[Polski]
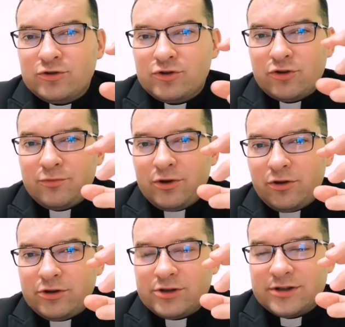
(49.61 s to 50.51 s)
co robi
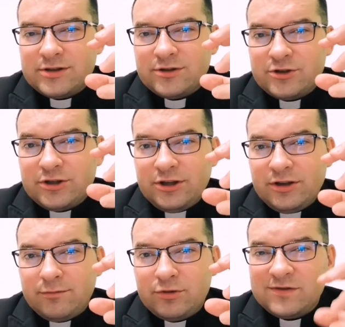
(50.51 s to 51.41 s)
ojciec, czyli
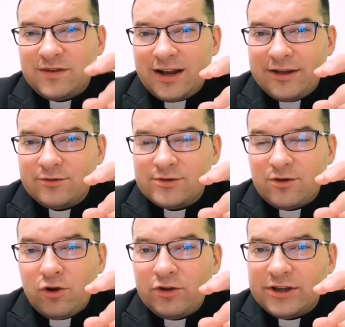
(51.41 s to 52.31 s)
pozwalając
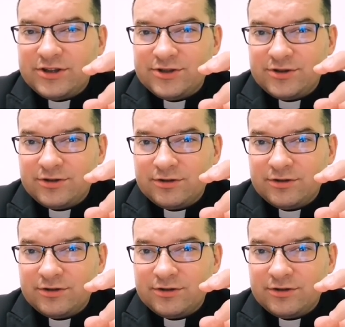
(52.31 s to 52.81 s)
odejść,